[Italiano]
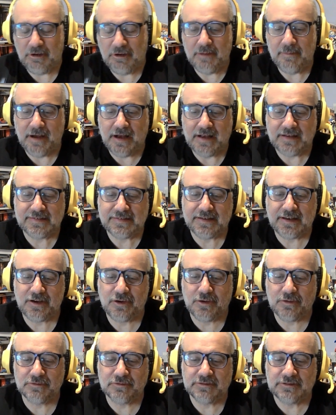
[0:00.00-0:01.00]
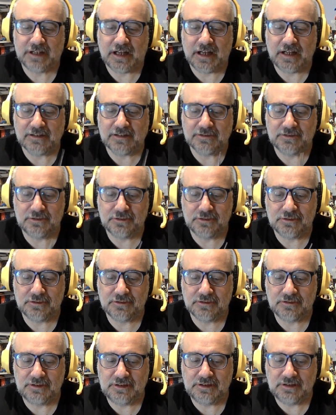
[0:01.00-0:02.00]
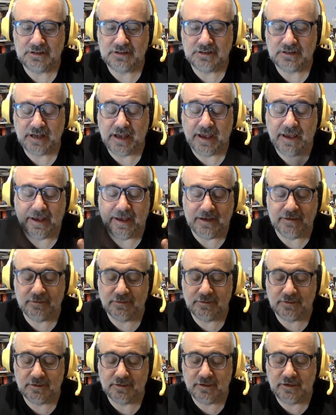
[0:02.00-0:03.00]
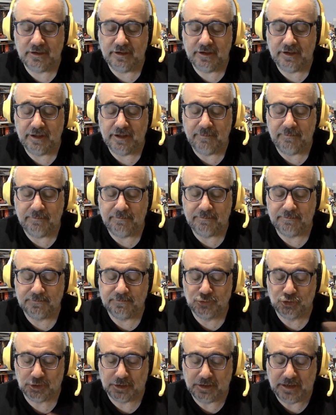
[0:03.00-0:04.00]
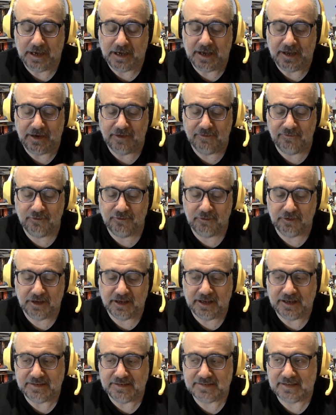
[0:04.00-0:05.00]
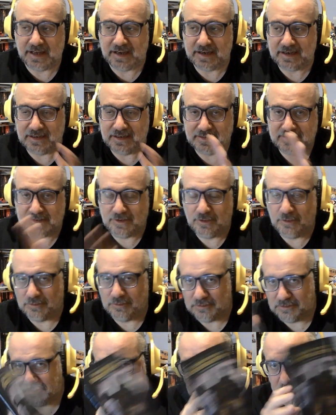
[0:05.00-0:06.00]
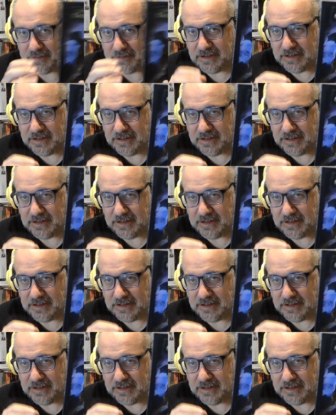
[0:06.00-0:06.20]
base con tanto di... Eh, eh, giocare For Against Darkness contro i